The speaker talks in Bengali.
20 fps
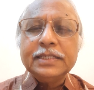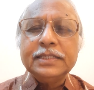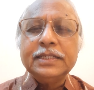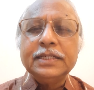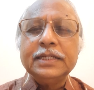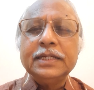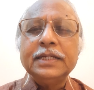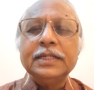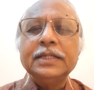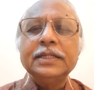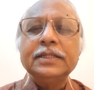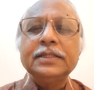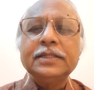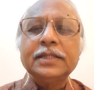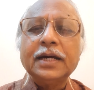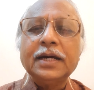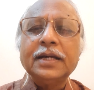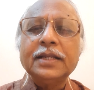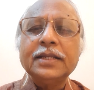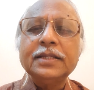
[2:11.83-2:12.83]
যে
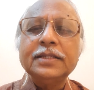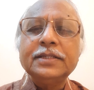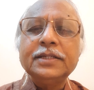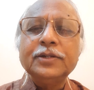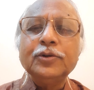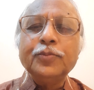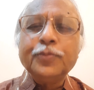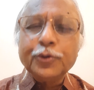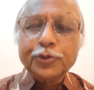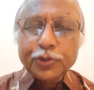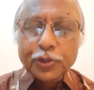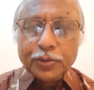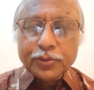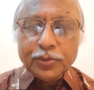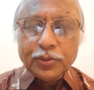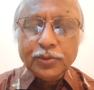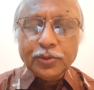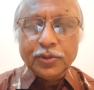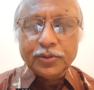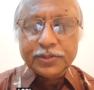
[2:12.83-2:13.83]
তার যে
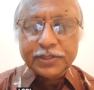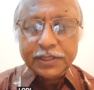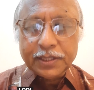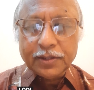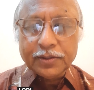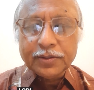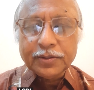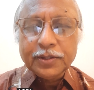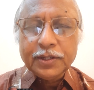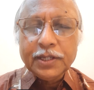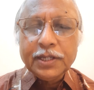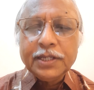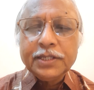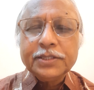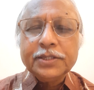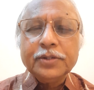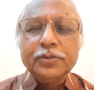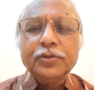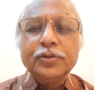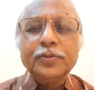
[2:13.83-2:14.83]
উপসর্গগুলো ছিল
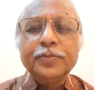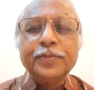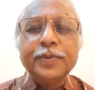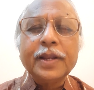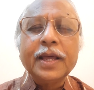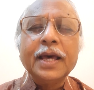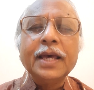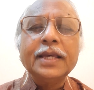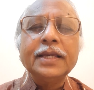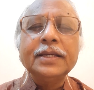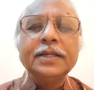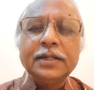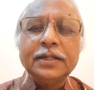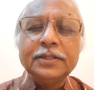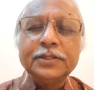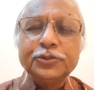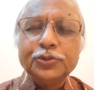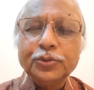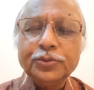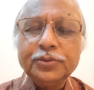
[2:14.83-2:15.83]
সেগুলো প্রায়
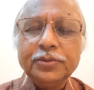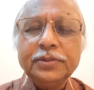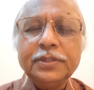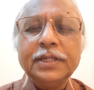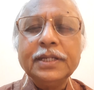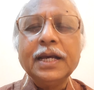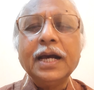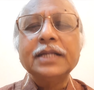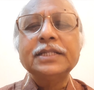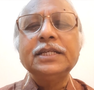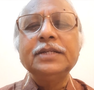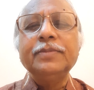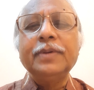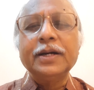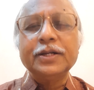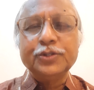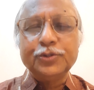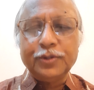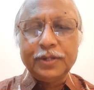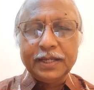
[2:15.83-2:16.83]
সত্তর থেকে আশি
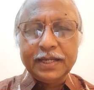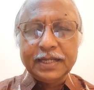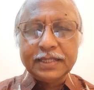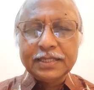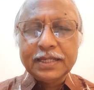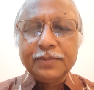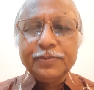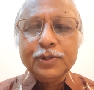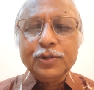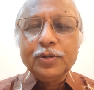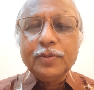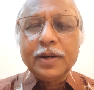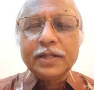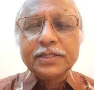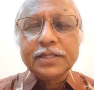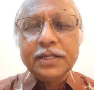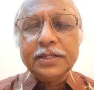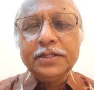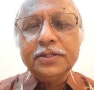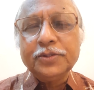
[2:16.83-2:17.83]
ভাগ চলে গেছে আমি খুব
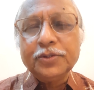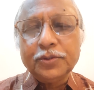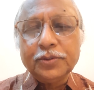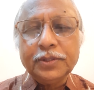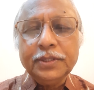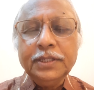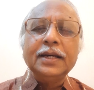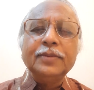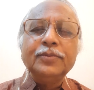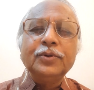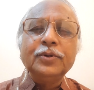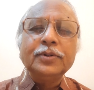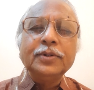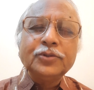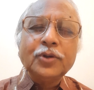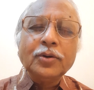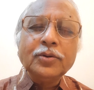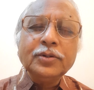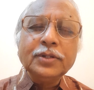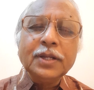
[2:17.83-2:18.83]
আশান্বিত হই এবং
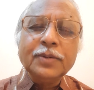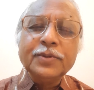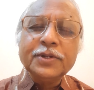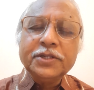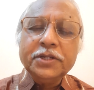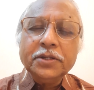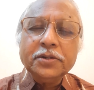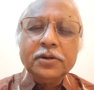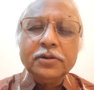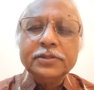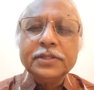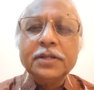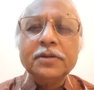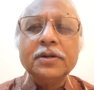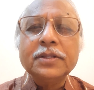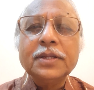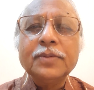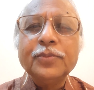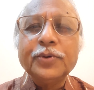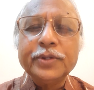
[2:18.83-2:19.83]
তখন আমার শিক্ষকদের
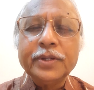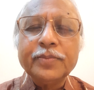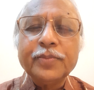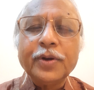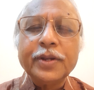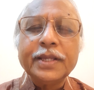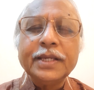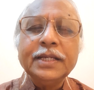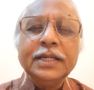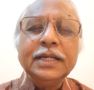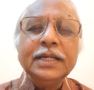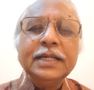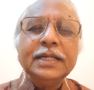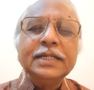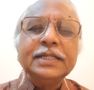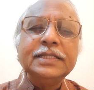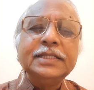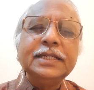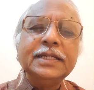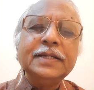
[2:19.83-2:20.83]
কথা মনে পড়ে
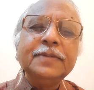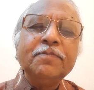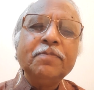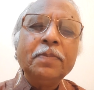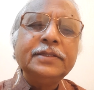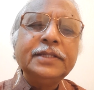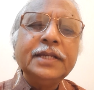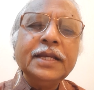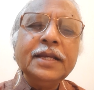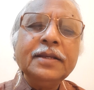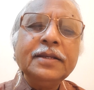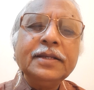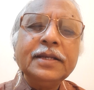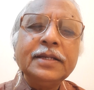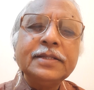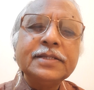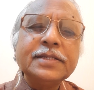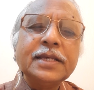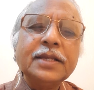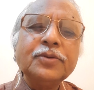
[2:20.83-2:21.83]
যে যে
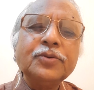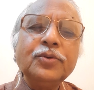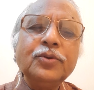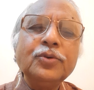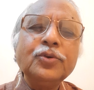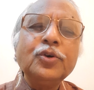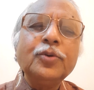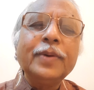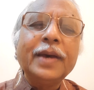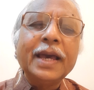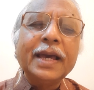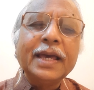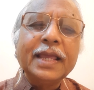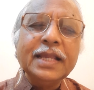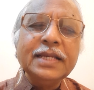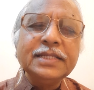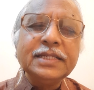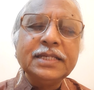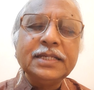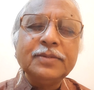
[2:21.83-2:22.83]
ক্যান্সারগুলো খুব
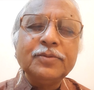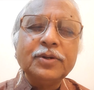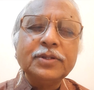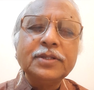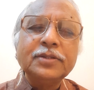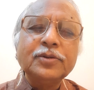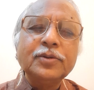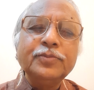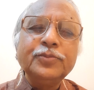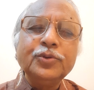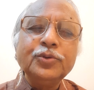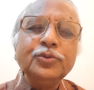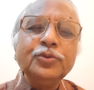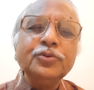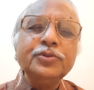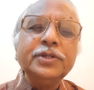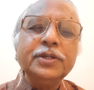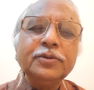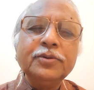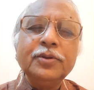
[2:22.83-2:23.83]
অ্যাগ্রেসিভ অর্থাৎ খুব দ্রুত
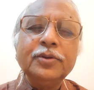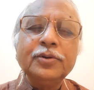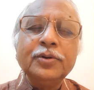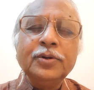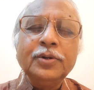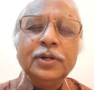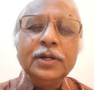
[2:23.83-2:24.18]
যেগুলো